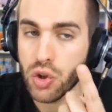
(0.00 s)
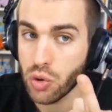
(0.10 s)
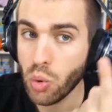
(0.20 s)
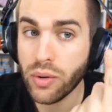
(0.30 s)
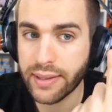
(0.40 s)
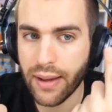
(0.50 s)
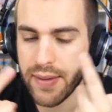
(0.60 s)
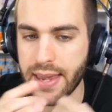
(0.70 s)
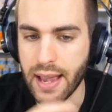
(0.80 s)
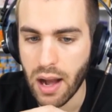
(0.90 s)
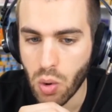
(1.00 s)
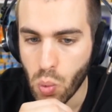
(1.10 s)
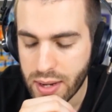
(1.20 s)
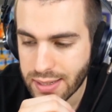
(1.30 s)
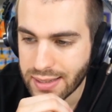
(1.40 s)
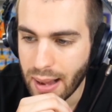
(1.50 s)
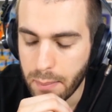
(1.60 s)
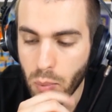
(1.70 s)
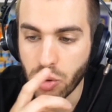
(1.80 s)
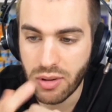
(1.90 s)
Tuttavia, questa
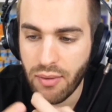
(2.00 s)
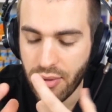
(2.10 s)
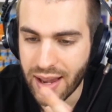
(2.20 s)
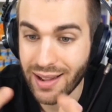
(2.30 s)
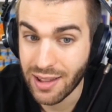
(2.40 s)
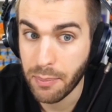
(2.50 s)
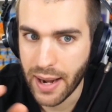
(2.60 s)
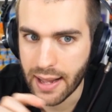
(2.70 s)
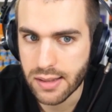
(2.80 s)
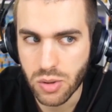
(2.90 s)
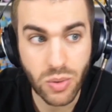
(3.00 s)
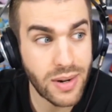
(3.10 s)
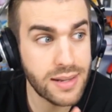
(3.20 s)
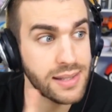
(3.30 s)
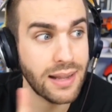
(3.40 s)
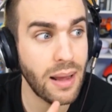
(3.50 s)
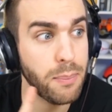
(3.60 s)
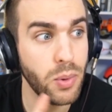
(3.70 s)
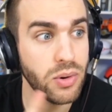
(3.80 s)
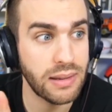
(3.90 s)
modifica di prezzo non è stata
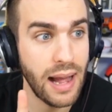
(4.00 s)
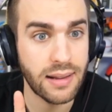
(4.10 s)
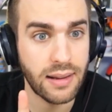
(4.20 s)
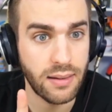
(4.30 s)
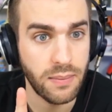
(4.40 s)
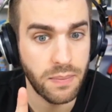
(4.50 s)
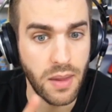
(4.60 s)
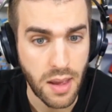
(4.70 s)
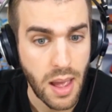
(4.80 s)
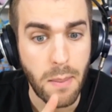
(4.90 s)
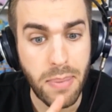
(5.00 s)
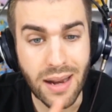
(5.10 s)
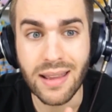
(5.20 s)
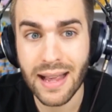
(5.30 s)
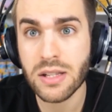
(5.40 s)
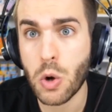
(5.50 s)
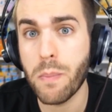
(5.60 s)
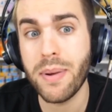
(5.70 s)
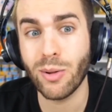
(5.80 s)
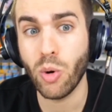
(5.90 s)
apportata perché è
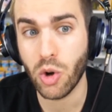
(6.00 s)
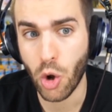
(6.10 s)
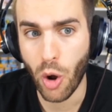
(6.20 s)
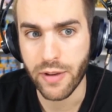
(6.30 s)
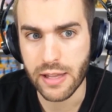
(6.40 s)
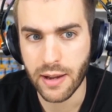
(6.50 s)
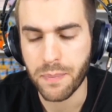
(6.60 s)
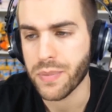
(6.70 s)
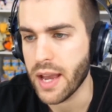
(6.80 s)
scoppiato il Covid?